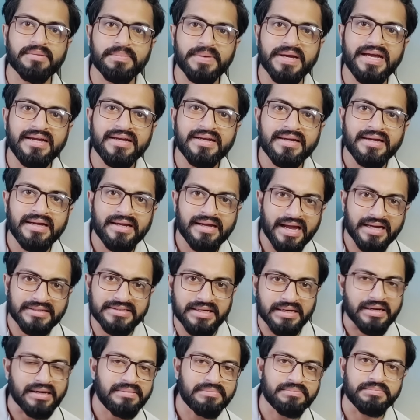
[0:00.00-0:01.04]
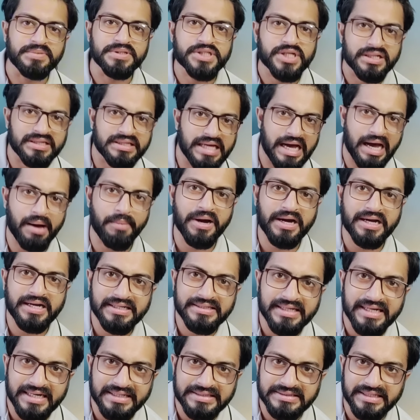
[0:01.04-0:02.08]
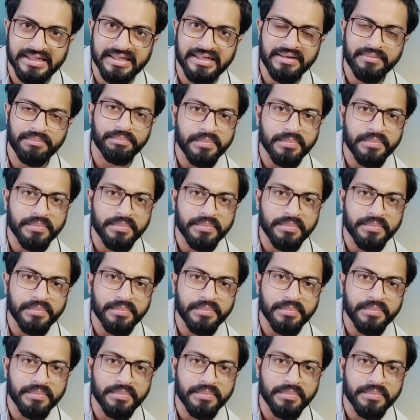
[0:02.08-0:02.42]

থাকবে একটা বিশাল ধামাকাদার একটা